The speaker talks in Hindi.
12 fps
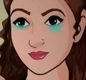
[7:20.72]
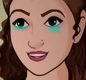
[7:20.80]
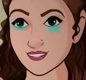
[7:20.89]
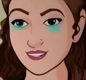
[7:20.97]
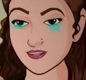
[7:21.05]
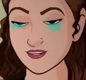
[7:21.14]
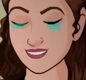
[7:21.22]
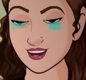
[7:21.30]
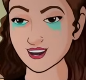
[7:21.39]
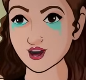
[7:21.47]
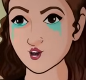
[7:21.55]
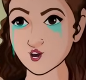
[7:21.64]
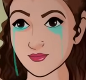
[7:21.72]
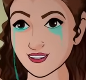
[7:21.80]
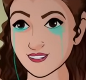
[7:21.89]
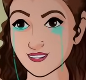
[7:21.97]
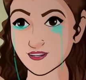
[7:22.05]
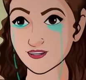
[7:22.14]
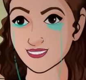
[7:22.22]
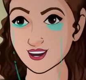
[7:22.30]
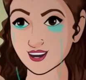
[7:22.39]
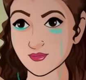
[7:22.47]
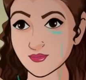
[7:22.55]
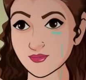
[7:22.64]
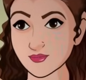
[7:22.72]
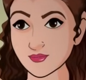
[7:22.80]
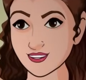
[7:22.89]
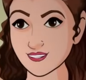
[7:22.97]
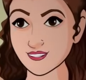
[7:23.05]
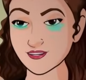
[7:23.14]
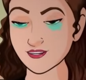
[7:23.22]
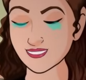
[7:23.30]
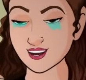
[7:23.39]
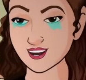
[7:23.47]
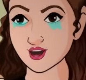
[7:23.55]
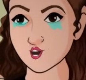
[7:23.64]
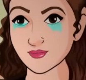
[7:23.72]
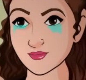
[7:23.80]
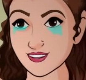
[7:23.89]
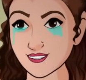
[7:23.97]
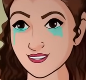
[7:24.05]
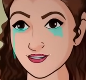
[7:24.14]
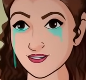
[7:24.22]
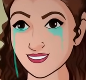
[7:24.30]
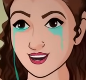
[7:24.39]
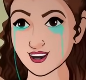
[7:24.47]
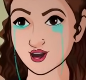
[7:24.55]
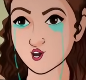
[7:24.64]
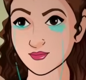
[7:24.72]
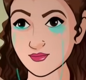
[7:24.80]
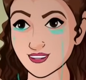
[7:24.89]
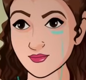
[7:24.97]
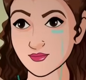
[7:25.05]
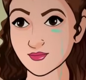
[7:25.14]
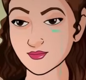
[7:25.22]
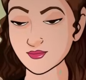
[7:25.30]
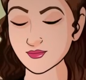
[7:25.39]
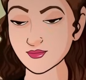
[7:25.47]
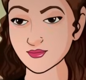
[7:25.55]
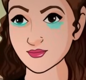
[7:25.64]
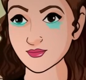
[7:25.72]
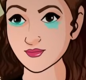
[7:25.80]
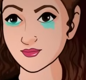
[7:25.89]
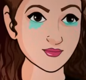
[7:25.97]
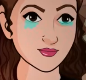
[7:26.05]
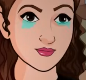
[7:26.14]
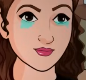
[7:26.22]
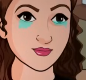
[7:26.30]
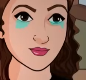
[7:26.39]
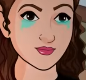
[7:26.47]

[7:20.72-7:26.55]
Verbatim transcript: तुम मुझसे बातें करना बंद कर दो मैं तुमसे बिल्कुल बातें नहीं करना चाहती मानवी वहाँ से रोते